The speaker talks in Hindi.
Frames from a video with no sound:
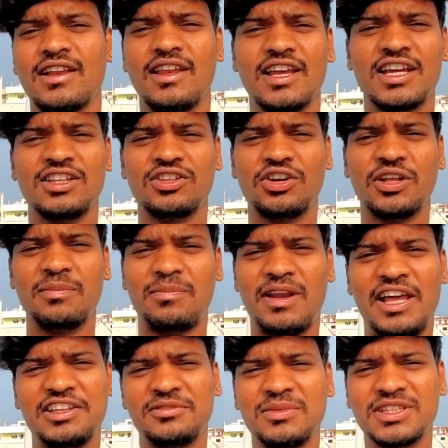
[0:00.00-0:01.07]
लेकिन थोड़े
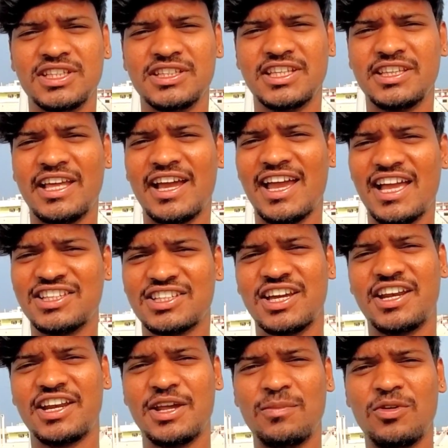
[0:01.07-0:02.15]
प्लान्स में चेंजेस आ गए आज
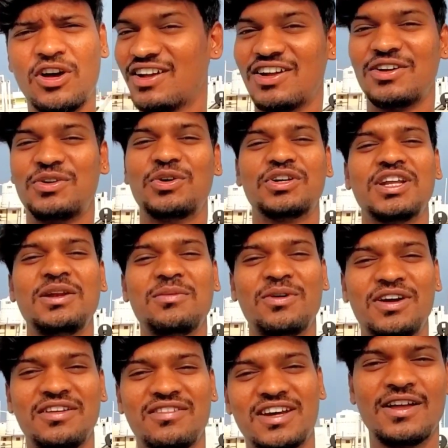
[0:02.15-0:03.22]
कर रहे हैं हम लोग टोटल
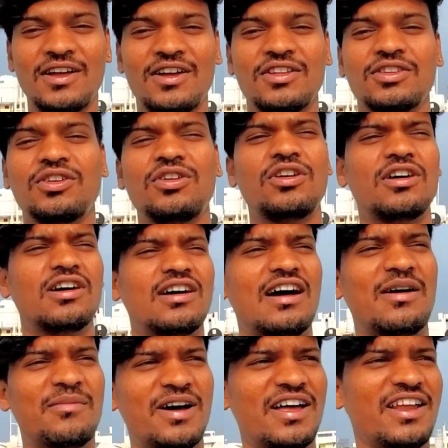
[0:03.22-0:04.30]
बॉडी वर्कआउट तो
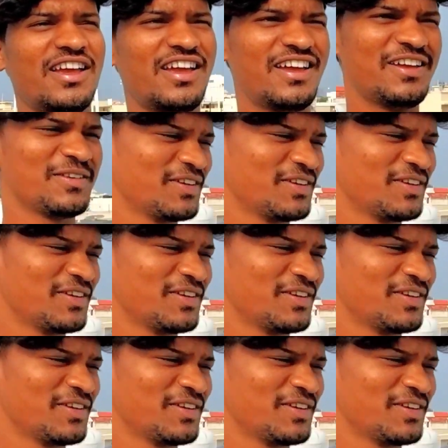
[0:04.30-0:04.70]
हमारे